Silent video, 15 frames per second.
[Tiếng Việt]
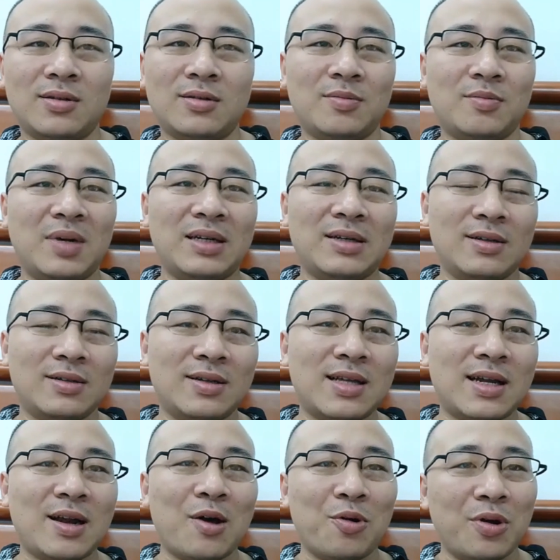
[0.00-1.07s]
Mình thời
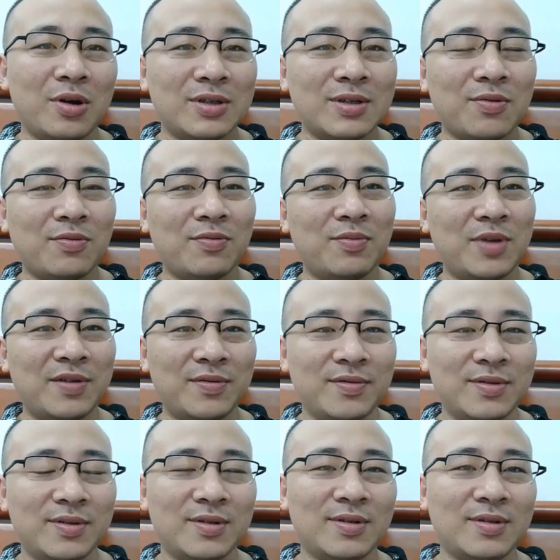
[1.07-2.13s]
gian đầu ấy xong mình
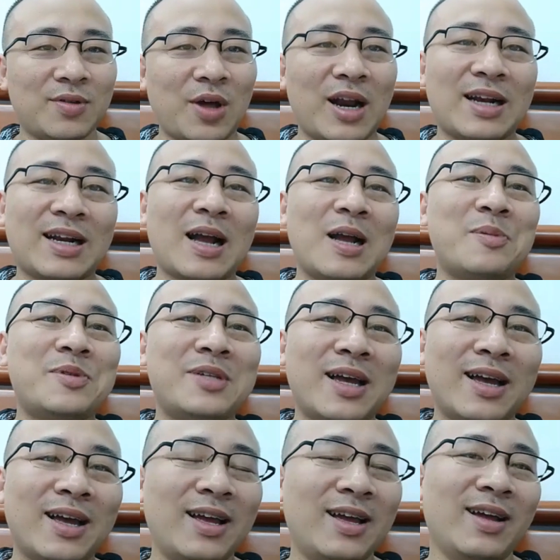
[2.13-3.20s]
toàn ăn ca ép
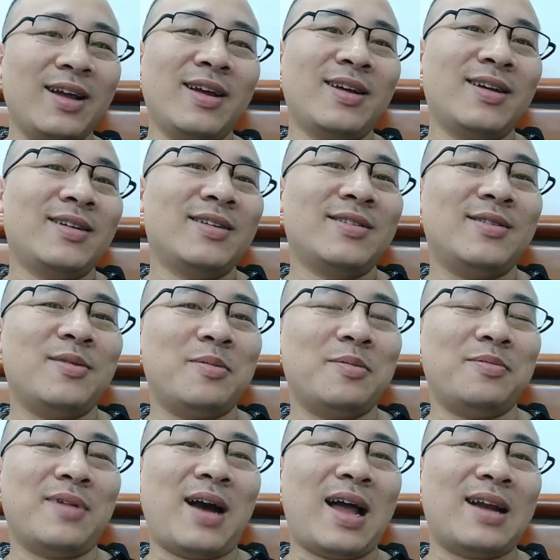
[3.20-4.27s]
xê,
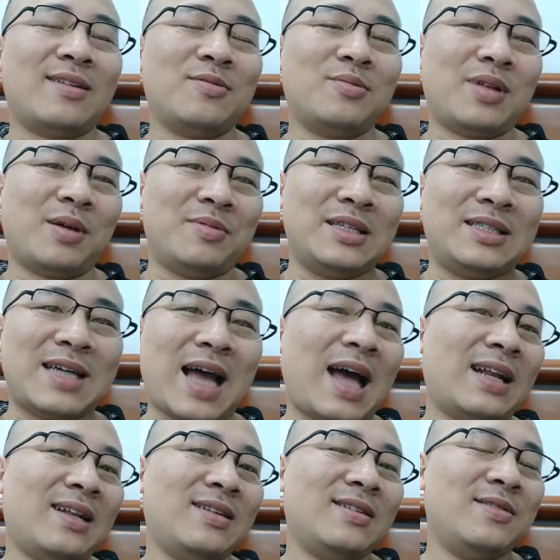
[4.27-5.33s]
nhưng mà ăn cũng cảm thấy
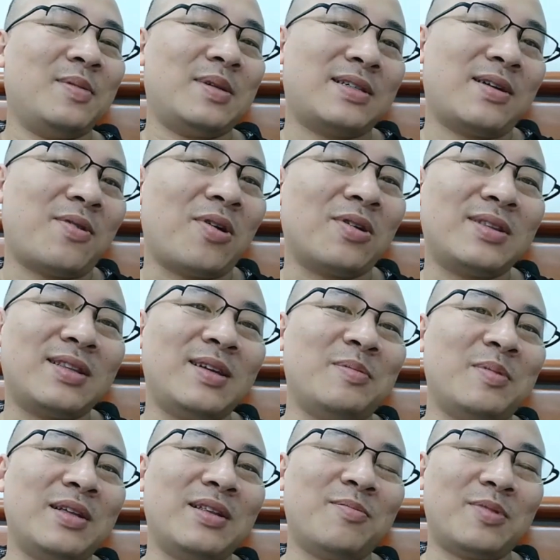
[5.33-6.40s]
chán. Nhưng mà sau đó
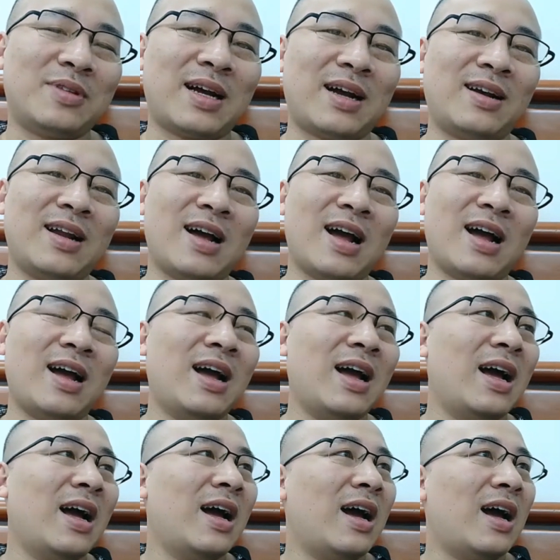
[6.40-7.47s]
tìm thấy thêm một thằng là
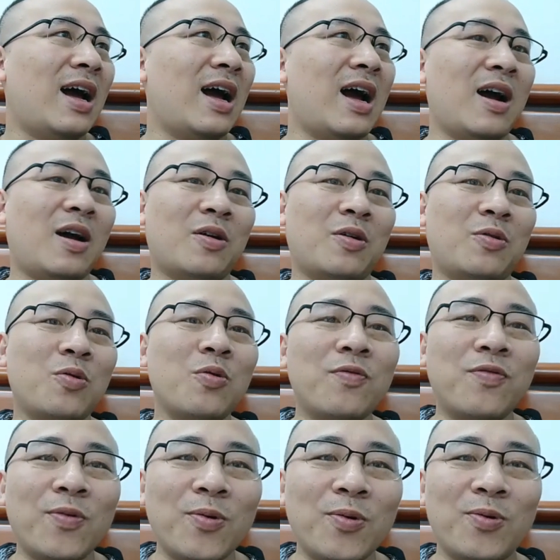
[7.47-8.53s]
à, Kung
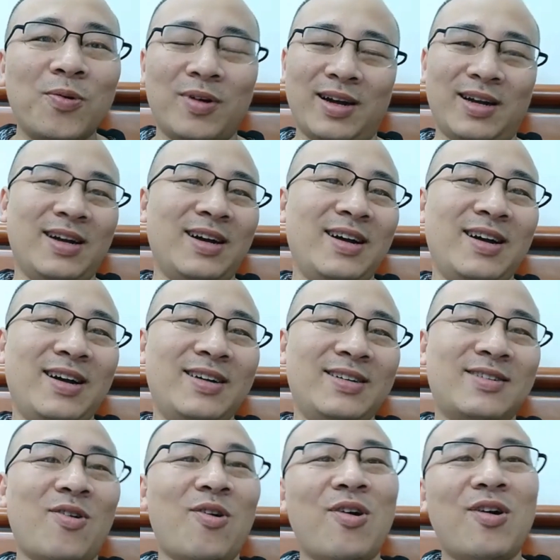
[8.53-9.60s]
Fu, à,
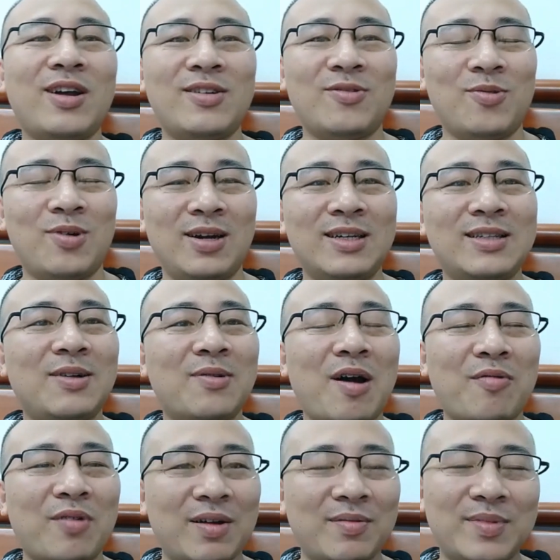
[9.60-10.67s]
có hình của Lý Tiểu
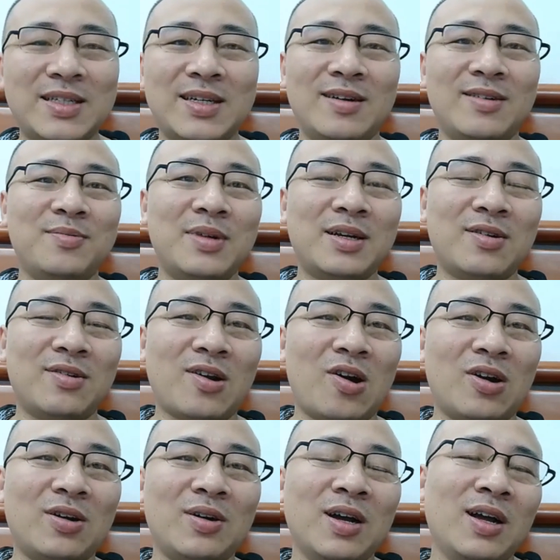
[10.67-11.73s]
Long ấy, bây giờ không biết có
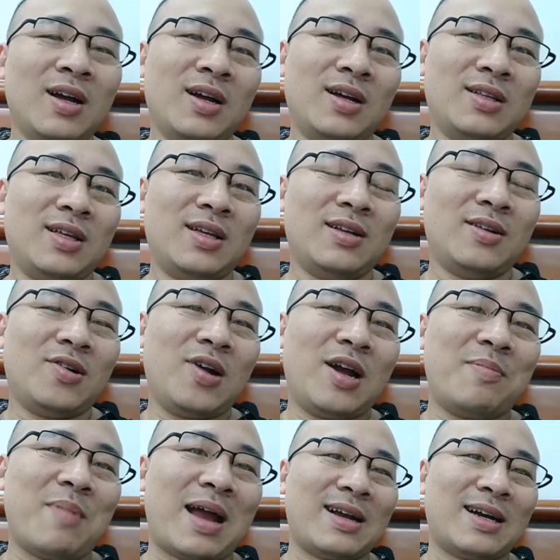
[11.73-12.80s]
còn không. Thì nó
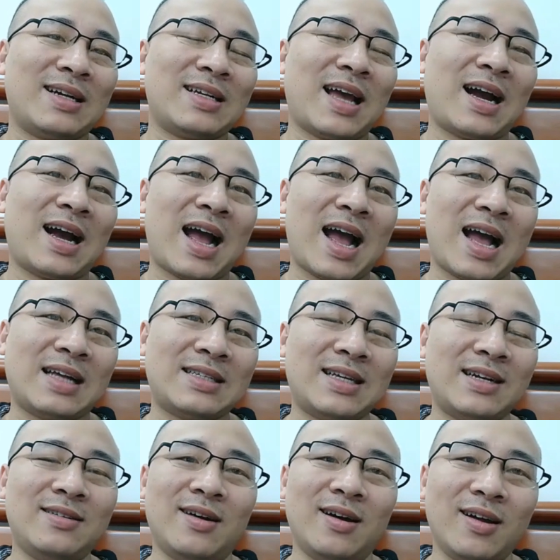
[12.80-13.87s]
hay ở các nhà ga
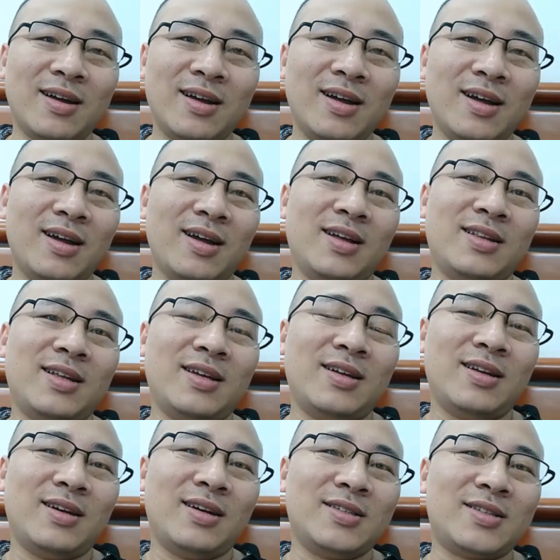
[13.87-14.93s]
xe lửa ấy.
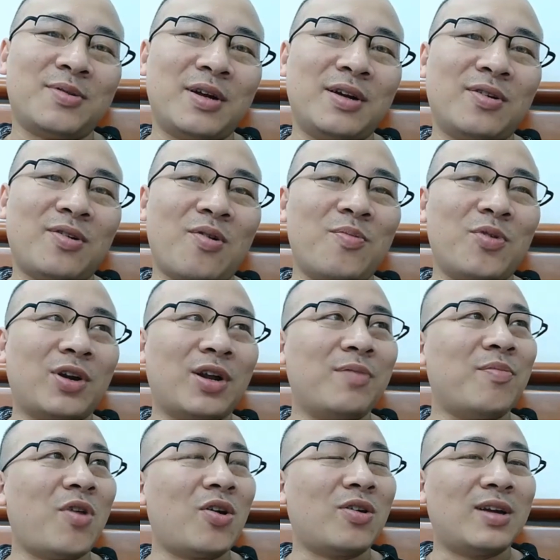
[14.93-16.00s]
Thì ở trong đấy nó có một
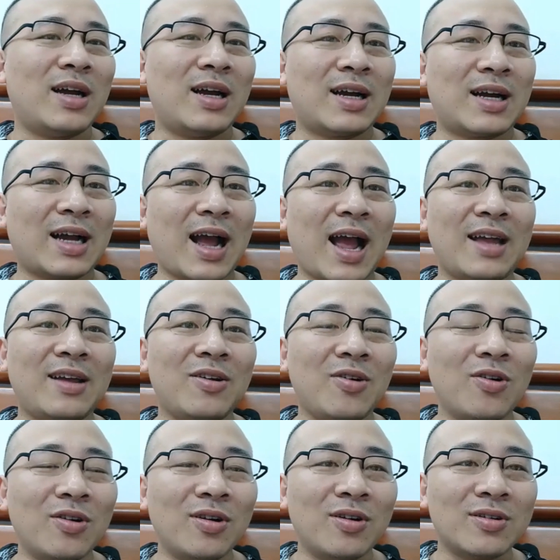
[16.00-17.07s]
cái món
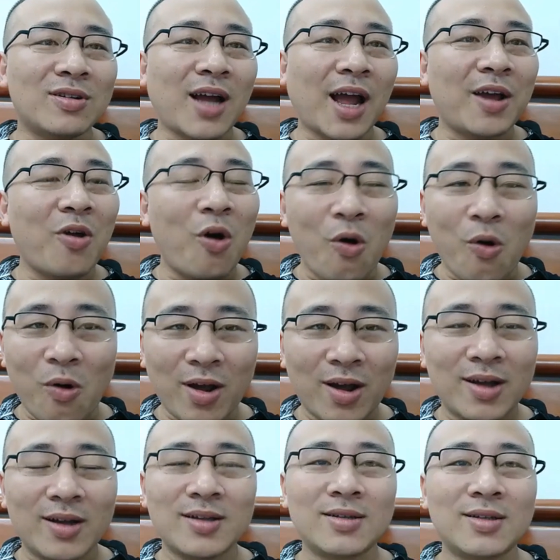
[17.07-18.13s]
canh canh ngô ấy,
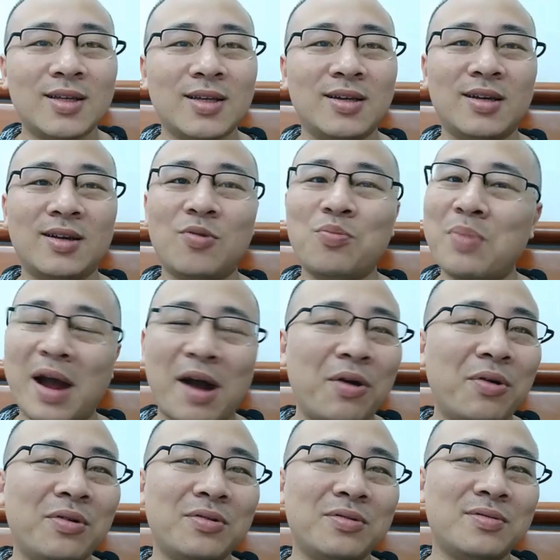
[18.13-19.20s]
thì không
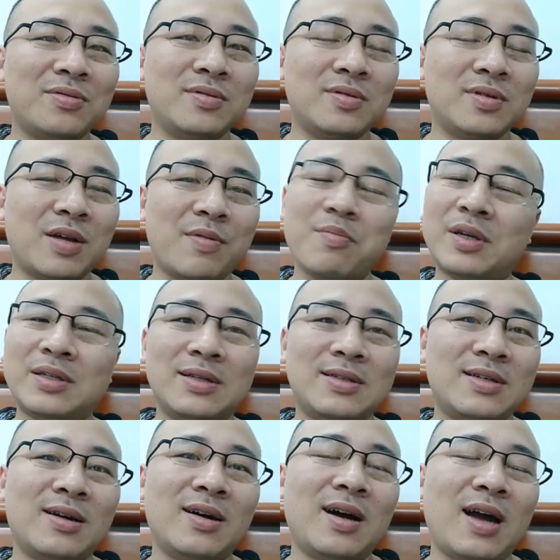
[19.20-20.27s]
béo, tại mình
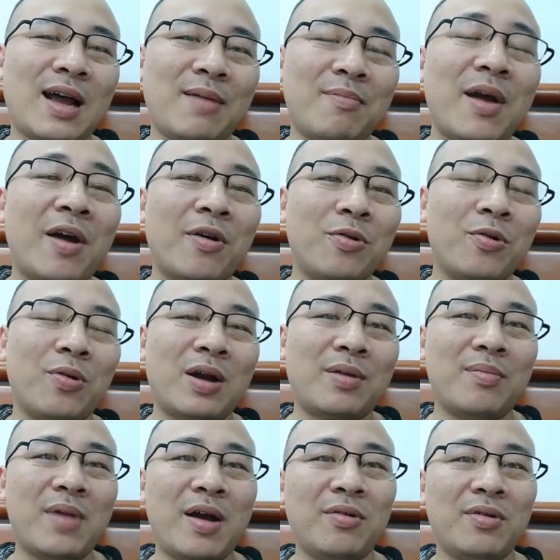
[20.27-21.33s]
rất sợ ăn béo, đồ
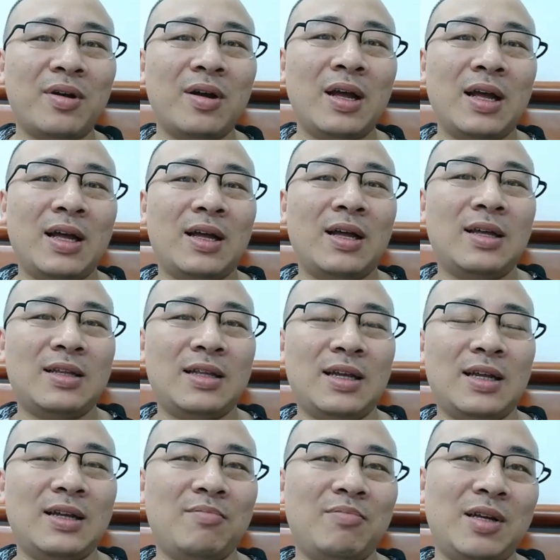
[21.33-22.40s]
ăn béo.
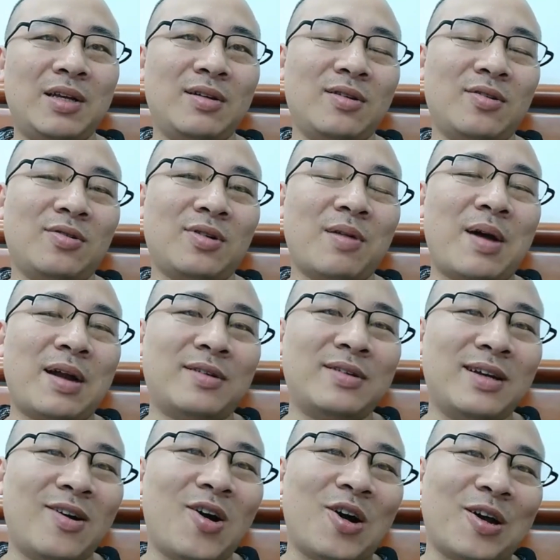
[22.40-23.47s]
Thế nên mình, các bạn có
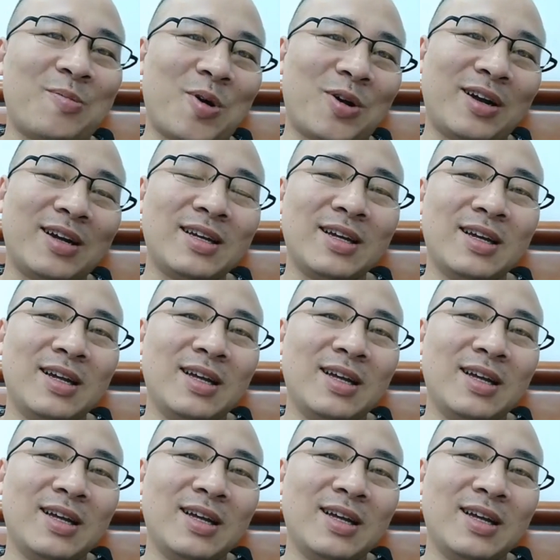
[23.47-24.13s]
thể gọi cái món đấy.